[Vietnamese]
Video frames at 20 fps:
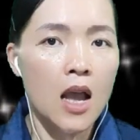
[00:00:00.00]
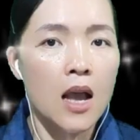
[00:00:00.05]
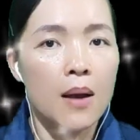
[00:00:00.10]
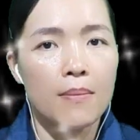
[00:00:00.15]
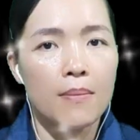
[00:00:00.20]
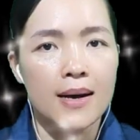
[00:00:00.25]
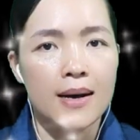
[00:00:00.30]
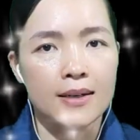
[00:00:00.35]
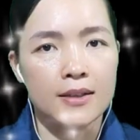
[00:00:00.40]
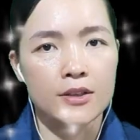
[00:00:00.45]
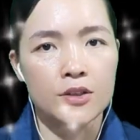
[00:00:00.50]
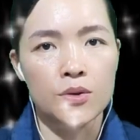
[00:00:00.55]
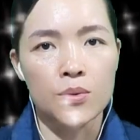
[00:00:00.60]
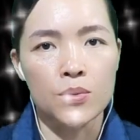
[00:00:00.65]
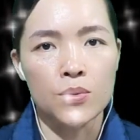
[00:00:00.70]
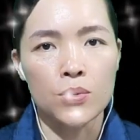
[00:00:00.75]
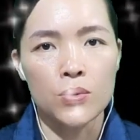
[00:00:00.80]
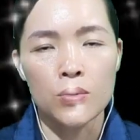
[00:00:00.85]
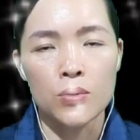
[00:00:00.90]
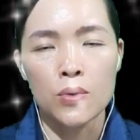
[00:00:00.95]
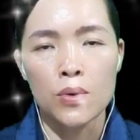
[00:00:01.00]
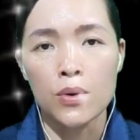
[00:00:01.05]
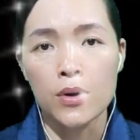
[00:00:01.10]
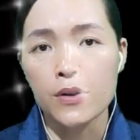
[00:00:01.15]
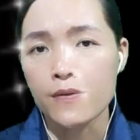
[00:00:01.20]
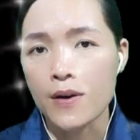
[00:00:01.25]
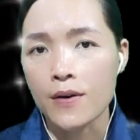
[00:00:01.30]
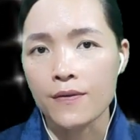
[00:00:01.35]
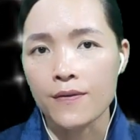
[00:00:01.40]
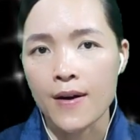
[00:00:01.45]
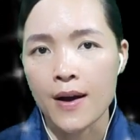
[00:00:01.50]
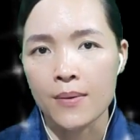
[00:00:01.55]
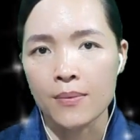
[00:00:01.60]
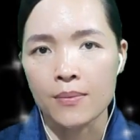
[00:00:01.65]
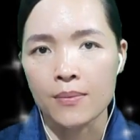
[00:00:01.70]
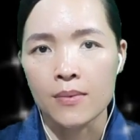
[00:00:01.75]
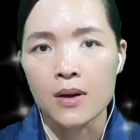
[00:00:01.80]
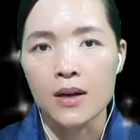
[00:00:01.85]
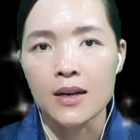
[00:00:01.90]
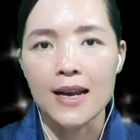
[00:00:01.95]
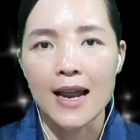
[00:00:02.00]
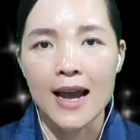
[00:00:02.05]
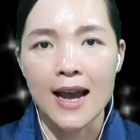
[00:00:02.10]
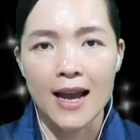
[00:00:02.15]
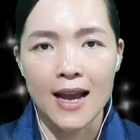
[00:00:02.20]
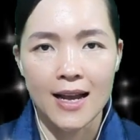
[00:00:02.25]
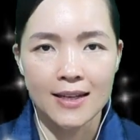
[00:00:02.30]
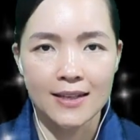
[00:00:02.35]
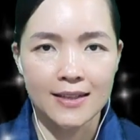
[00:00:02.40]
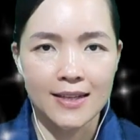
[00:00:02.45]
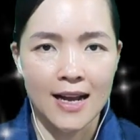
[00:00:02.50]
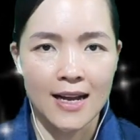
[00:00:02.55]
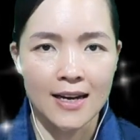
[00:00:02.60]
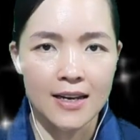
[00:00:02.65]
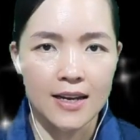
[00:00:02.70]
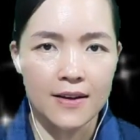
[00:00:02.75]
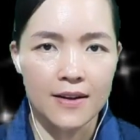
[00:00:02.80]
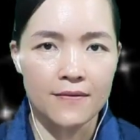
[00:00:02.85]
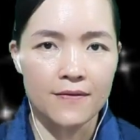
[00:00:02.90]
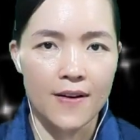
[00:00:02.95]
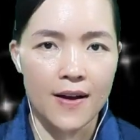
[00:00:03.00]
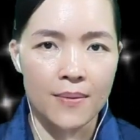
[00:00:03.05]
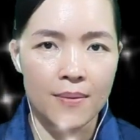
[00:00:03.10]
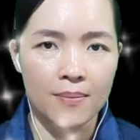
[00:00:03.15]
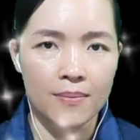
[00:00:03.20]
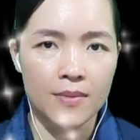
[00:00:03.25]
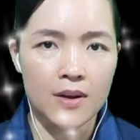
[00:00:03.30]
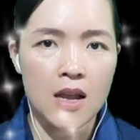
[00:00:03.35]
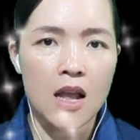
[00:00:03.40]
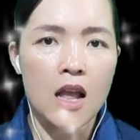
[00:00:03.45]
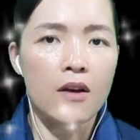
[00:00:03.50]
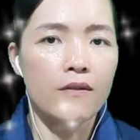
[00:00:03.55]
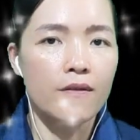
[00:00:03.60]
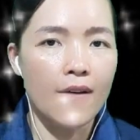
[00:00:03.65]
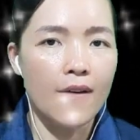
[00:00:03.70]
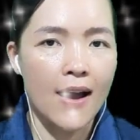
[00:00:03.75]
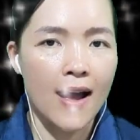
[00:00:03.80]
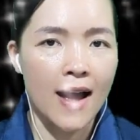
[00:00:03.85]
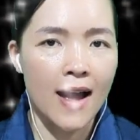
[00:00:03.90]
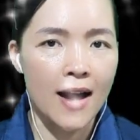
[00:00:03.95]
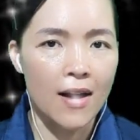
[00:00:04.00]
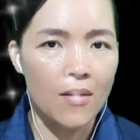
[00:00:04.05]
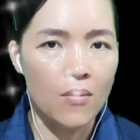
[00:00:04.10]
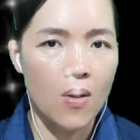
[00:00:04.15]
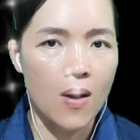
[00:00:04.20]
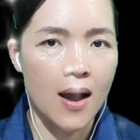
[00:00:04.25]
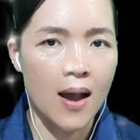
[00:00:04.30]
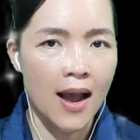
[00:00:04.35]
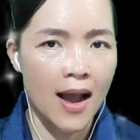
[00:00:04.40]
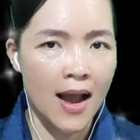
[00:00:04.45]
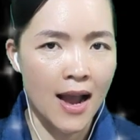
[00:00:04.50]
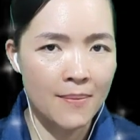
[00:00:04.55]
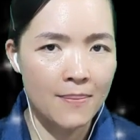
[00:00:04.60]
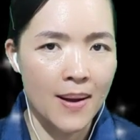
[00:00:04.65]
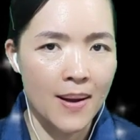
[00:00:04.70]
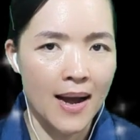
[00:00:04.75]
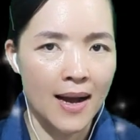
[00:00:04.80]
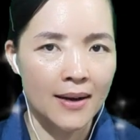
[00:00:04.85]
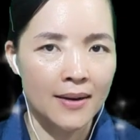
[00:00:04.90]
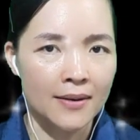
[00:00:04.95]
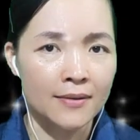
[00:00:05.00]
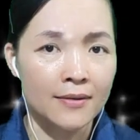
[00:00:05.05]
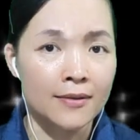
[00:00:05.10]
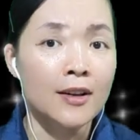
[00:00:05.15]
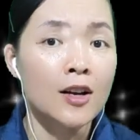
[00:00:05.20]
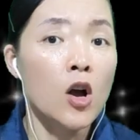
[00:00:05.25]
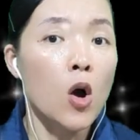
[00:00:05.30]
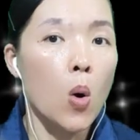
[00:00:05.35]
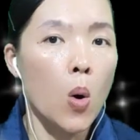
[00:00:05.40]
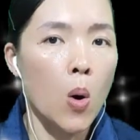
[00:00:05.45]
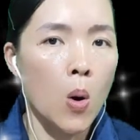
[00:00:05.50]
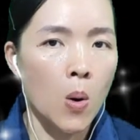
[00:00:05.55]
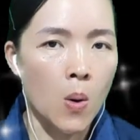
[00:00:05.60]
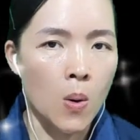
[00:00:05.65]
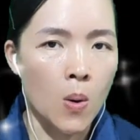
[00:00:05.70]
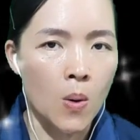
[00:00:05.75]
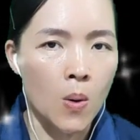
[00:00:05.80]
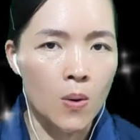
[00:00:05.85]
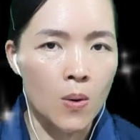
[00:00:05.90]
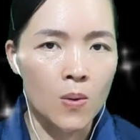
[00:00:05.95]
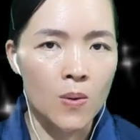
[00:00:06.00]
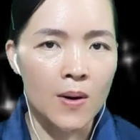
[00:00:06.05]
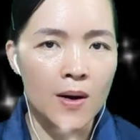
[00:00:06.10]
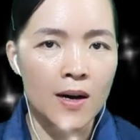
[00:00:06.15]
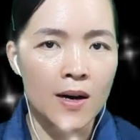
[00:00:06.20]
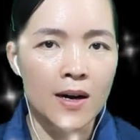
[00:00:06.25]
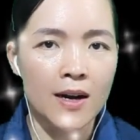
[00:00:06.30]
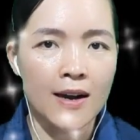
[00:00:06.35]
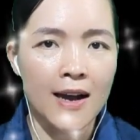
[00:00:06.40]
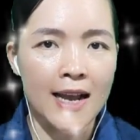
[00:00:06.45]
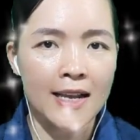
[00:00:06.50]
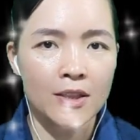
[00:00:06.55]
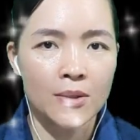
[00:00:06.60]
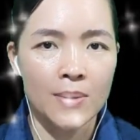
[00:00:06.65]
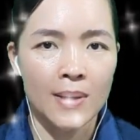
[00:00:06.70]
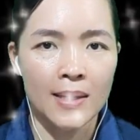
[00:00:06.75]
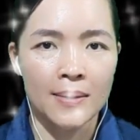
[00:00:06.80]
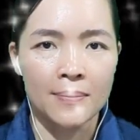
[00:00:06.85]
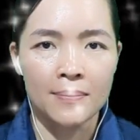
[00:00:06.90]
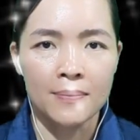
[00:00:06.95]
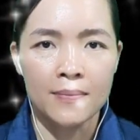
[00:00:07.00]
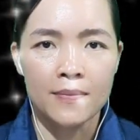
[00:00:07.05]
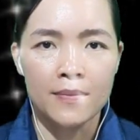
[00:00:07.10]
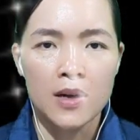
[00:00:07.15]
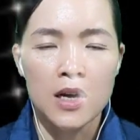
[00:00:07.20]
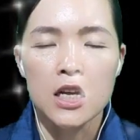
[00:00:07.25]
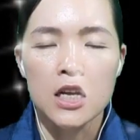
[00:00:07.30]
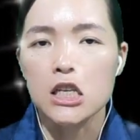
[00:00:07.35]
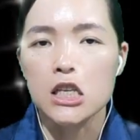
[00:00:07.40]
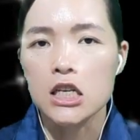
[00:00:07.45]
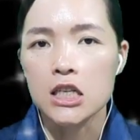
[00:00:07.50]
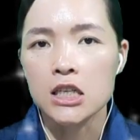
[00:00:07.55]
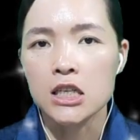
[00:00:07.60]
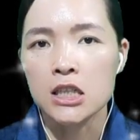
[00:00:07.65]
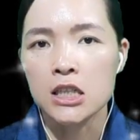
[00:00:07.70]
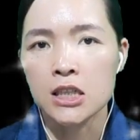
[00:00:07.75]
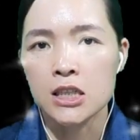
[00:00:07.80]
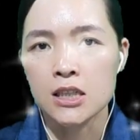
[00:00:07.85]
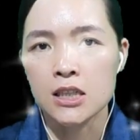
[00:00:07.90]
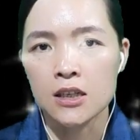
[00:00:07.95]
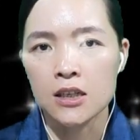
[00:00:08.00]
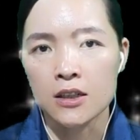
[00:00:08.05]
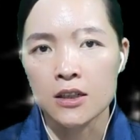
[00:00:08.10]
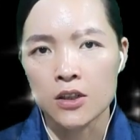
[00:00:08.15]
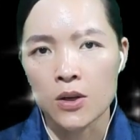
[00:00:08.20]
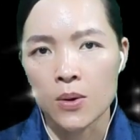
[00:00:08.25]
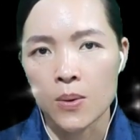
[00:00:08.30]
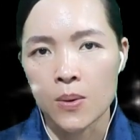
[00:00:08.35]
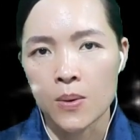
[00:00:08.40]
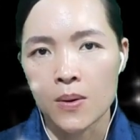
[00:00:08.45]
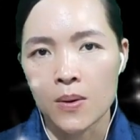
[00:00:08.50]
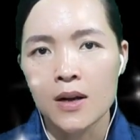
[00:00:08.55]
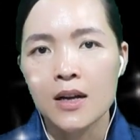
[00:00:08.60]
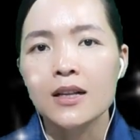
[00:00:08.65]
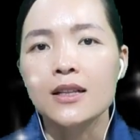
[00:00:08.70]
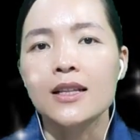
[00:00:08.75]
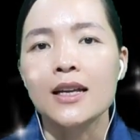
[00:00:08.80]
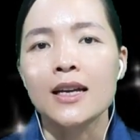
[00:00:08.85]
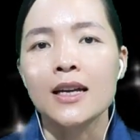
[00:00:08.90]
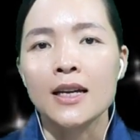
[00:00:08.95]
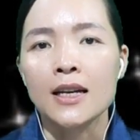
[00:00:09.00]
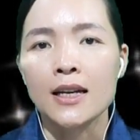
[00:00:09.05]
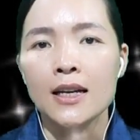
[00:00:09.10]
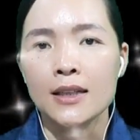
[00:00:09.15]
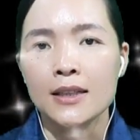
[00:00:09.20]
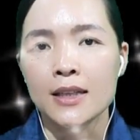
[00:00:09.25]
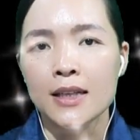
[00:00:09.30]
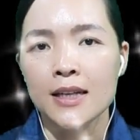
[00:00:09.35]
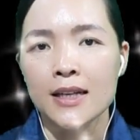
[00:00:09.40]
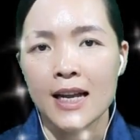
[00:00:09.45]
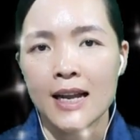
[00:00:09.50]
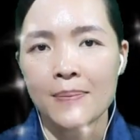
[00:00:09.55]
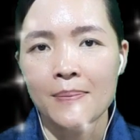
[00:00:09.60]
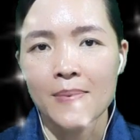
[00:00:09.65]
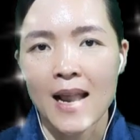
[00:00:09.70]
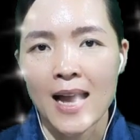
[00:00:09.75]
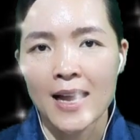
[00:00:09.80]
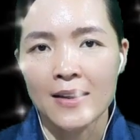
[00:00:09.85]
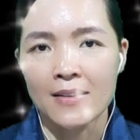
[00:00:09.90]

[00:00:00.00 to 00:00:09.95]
Mặc dù lối vào phòng đã dán niêm phong và khóa bằng ổ của Cai Tuần, nhưng cửa sổ thì chỉ khép lại.